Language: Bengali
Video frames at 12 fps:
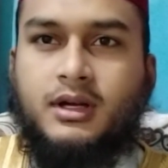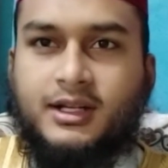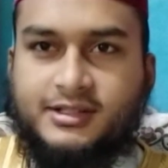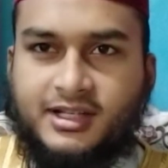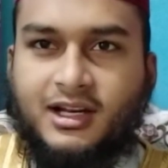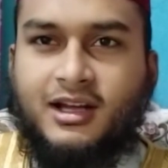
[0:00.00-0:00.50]

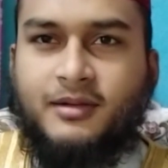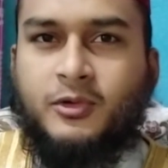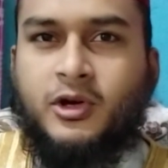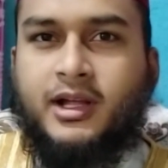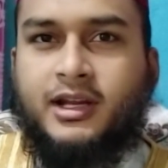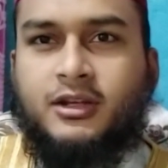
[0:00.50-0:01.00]
আসসালামু
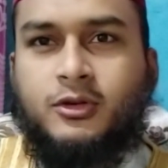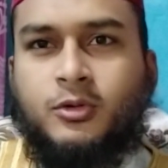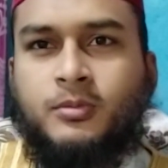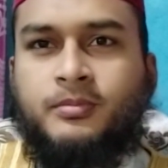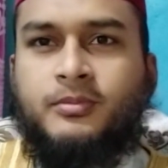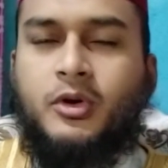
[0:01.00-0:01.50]

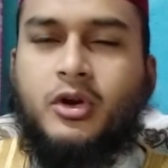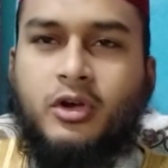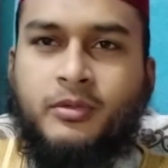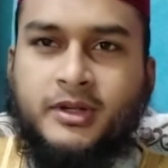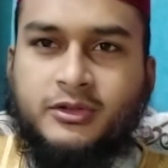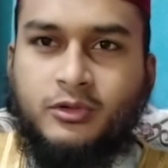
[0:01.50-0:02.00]
আলাইকুম
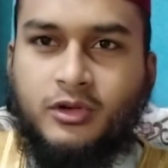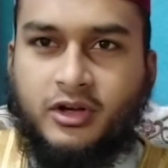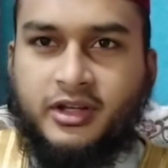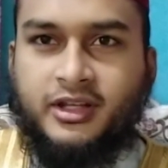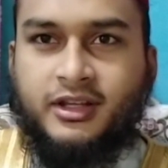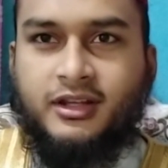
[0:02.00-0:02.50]

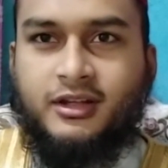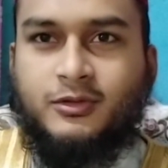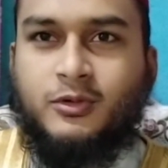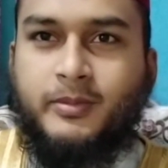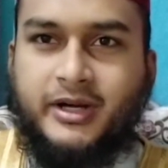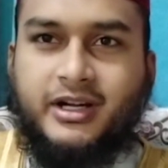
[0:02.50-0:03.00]
ওরহমতুল্লাহি
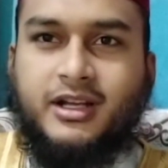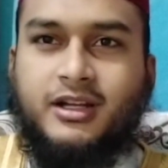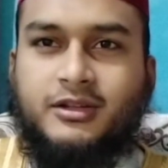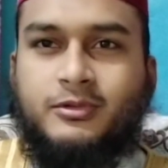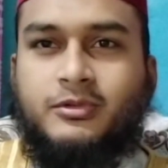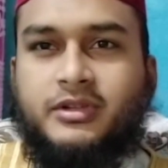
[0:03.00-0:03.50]

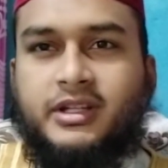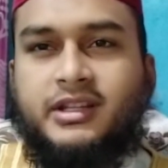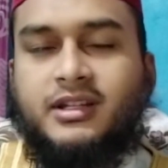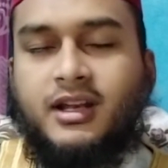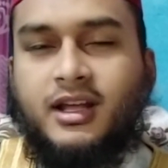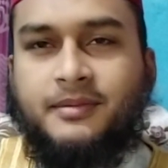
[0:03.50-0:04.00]
ওবরাকাত ইন
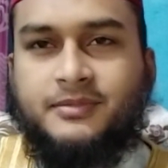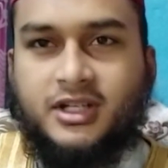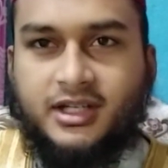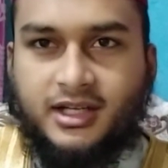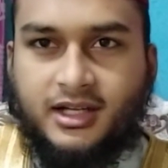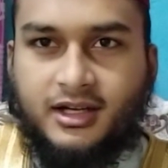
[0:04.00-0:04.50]

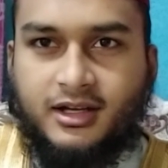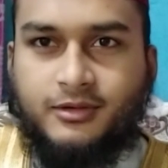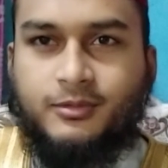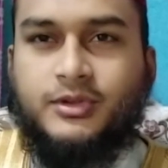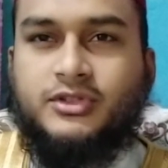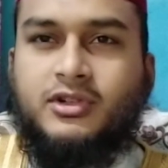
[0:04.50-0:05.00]
আলহামদুলিল্লাহ
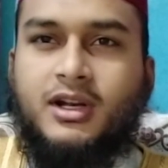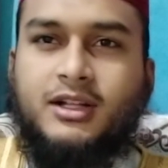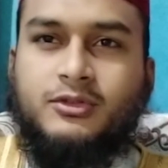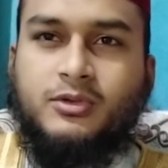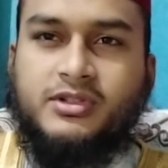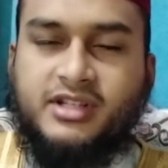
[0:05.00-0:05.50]

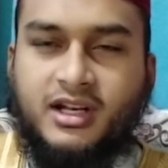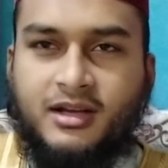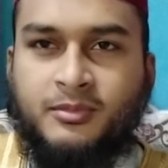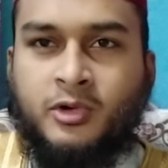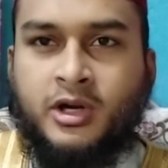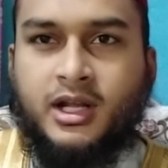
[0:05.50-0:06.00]
ওসলাত
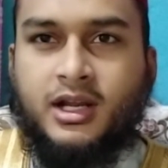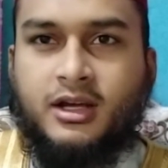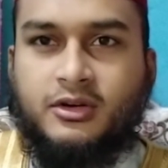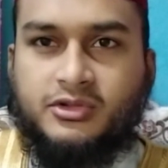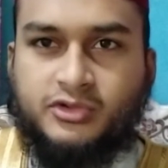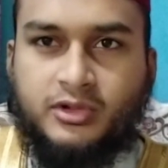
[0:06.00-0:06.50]
ওসালাম আলা
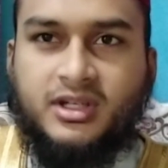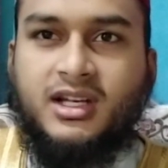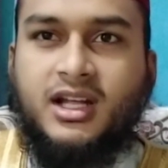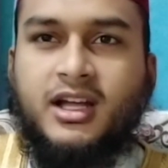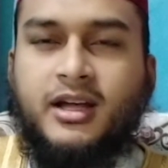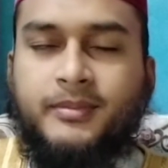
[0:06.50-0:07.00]

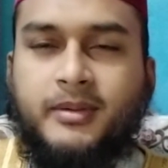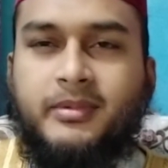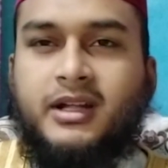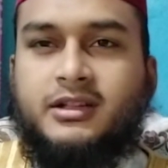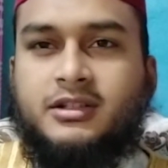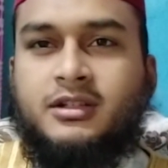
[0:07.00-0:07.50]
রসুলিল্লাহ
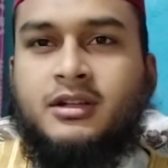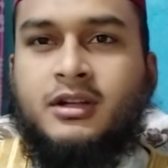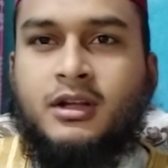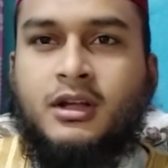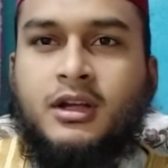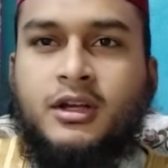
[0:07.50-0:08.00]
আমাবাদ
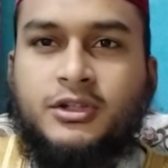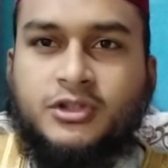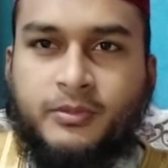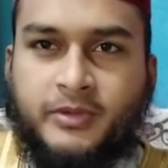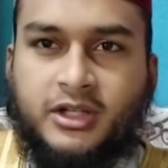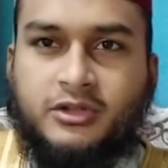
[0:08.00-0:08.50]

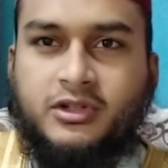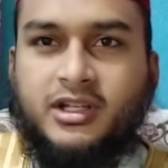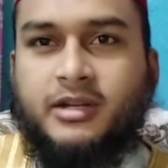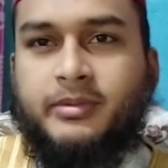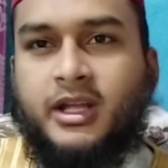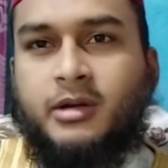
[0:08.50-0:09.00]
সম্মানিত
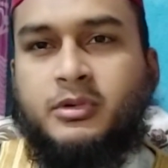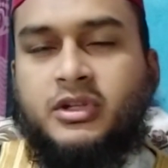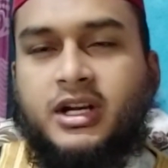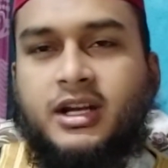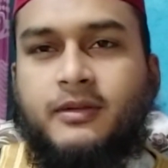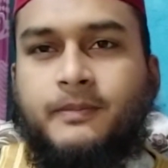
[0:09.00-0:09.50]
দিনী ভাই
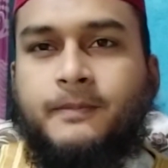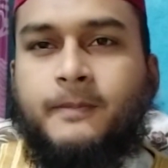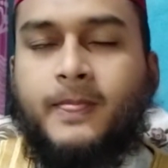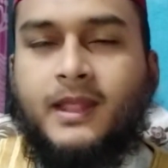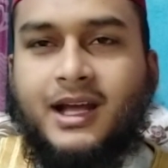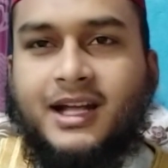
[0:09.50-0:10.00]
বোনেরা
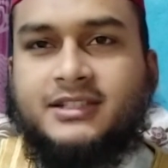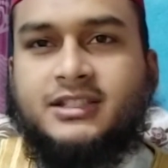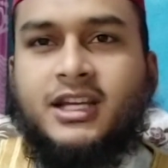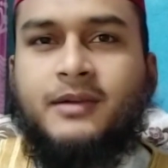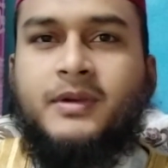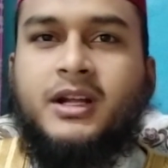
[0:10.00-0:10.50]

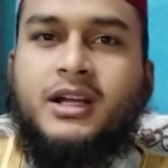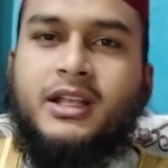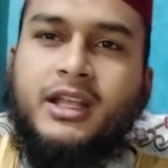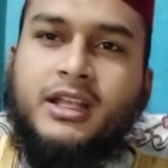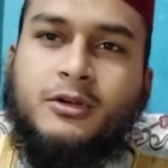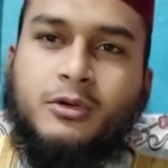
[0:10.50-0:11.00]
আজকে আমরা
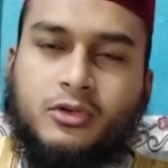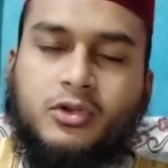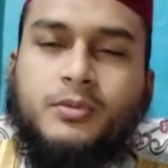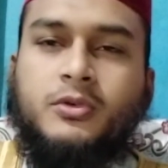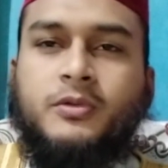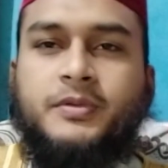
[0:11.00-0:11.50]
এই
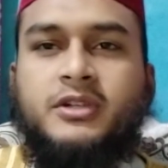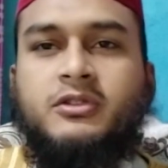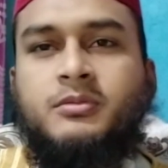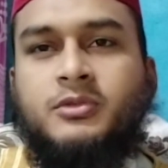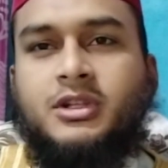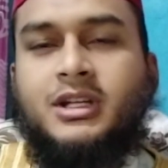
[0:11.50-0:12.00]
গুরুত্বপূর্ণ
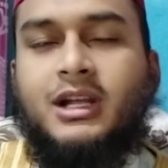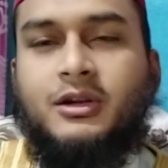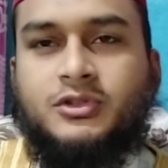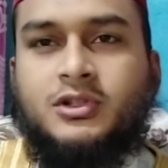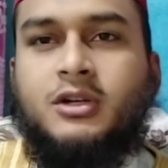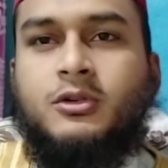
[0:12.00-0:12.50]
ভিডিওর মধ্যে
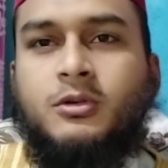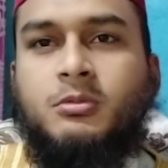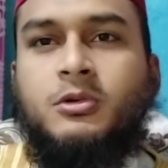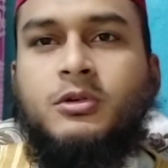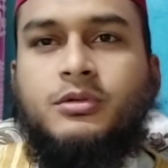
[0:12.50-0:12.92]
আলোচনা করব